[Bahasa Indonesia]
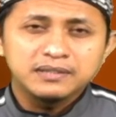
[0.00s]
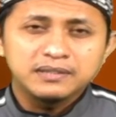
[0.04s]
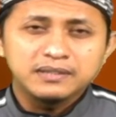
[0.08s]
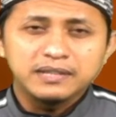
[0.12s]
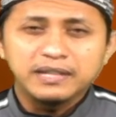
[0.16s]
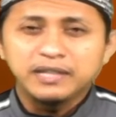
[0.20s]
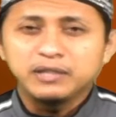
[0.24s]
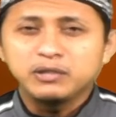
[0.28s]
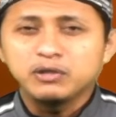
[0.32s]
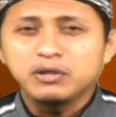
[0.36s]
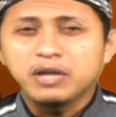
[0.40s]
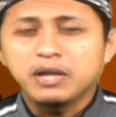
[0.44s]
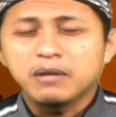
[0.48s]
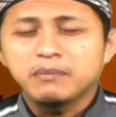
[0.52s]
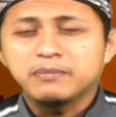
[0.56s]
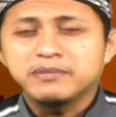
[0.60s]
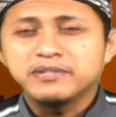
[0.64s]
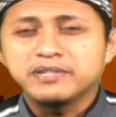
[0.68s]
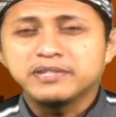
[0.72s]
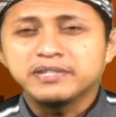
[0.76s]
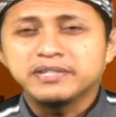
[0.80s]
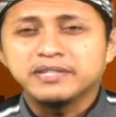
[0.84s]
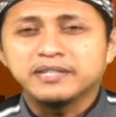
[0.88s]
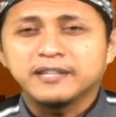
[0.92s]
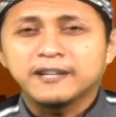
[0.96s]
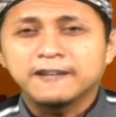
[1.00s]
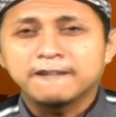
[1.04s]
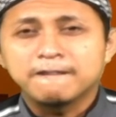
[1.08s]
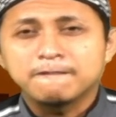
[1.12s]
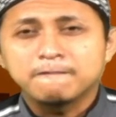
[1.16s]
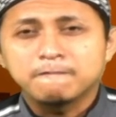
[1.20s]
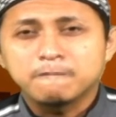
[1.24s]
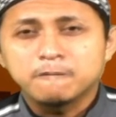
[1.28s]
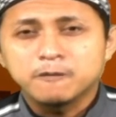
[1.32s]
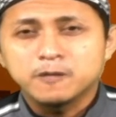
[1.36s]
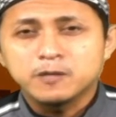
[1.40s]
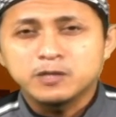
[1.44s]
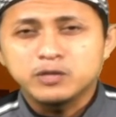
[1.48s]
yaitu yang menjadikan
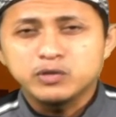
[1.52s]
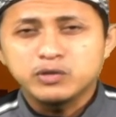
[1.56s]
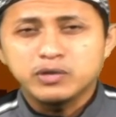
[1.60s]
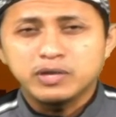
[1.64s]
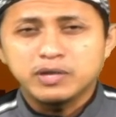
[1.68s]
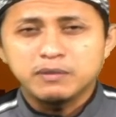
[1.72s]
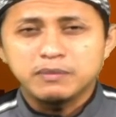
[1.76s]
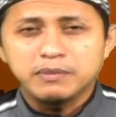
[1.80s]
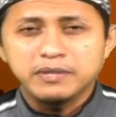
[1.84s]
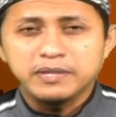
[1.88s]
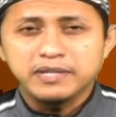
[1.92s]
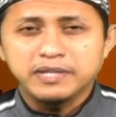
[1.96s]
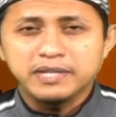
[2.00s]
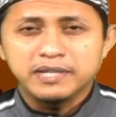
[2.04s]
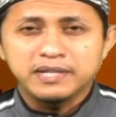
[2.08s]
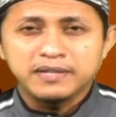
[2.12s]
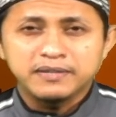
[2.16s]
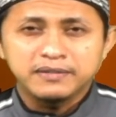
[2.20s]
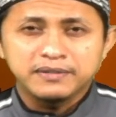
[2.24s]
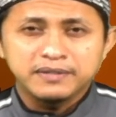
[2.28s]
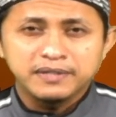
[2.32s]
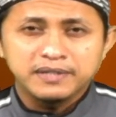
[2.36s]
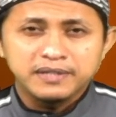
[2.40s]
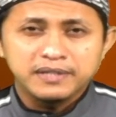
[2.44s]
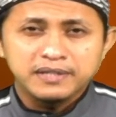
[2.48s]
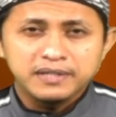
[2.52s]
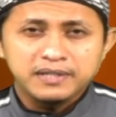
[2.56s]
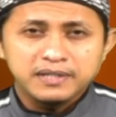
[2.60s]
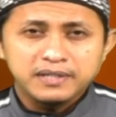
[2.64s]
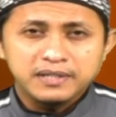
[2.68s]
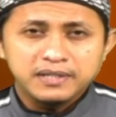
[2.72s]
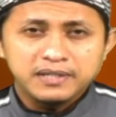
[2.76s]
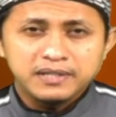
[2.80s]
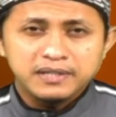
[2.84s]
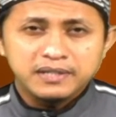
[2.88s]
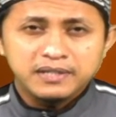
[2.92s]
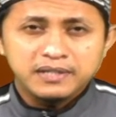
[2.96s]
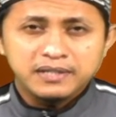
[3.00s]
jual belinya
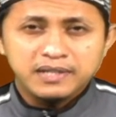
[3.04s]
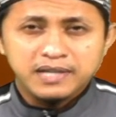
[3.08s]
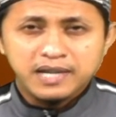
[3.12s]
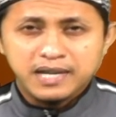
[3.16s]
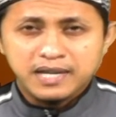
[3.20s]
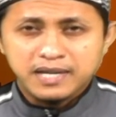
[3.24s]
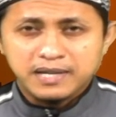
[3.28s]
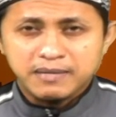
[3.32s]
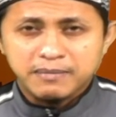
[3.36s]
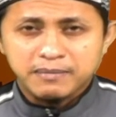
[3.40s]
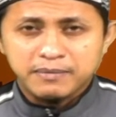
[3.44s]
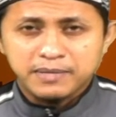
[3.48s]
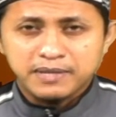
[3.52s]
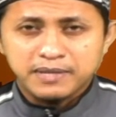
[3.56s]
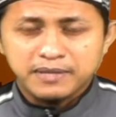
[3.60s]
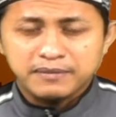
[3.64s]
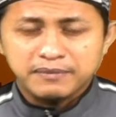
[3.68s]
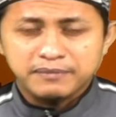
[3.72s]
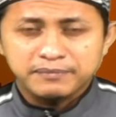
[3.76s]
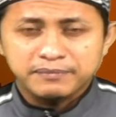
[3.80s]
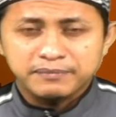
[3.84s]
diharamkan.